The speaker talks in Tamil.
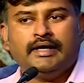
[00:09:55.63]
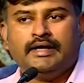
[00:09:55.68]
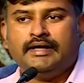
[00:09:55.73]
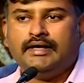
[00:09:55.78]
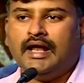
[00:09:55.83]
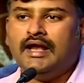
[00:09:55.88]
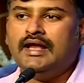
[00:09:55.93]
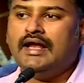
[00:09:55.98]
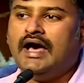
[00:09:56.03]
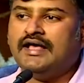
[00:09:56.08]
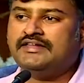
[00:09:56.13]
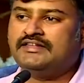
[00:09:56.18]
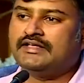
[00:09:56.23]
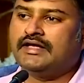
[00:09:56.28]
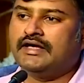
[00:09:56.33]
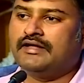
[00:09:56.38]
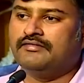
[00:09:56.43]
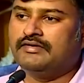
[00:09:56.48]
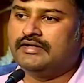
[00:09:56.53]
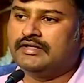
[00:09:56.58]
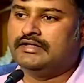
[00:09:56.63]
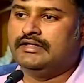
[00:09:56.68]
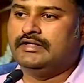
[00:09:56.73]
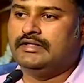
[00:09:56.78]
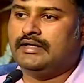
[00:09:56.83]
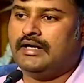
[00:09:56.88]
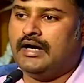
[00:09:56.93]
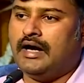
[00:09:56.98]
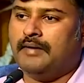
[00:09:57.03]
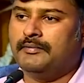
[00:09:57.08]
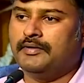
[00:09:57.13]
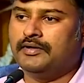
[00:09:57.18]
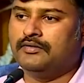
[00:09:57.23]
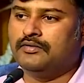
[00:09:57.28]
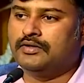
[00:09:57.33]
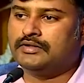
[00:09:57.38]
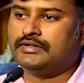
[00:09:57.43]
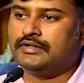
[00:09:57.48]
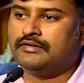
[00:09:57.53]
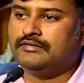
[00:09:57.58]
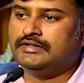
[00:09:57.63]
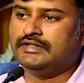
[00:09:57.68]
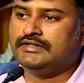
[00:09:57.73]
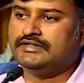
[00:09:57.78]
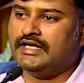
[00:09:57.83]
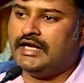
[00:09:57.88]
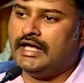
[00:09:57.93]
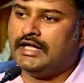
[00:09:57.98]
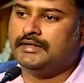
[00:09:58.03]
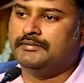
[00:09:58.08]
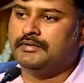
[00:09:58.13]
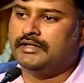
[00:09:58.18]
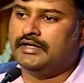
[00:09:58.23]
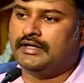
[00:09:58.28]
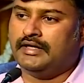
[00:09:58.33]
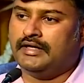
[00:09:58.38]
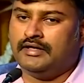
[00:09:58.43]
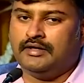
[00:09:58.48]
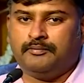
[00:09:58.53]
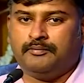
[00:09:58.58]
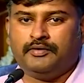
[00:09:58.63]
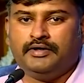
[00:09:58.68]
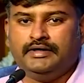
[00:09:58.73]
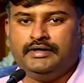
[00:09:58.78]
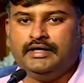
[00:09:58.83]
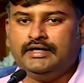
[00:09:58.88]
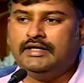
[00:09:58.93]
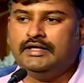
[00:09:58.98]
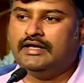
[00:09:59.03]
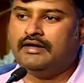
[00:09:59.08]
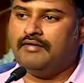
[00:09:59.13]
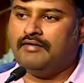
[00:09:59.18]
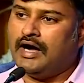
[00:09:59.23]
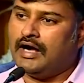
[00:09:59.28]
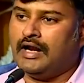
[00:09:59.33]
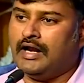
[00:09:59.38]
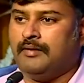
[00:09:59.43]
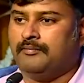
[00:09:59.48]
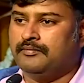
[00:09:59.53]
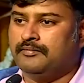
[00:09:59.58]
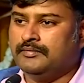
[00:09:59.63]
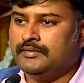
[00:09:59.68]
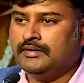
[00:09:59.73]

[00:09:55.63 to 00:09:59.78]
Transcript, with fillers: நல்ல ஆசிரியர் விருது அப்படின்னு ஒருத்தர் வந்து ஜனாதிபதி கதையில் போய் டெல்லியில் வாங்கலாம்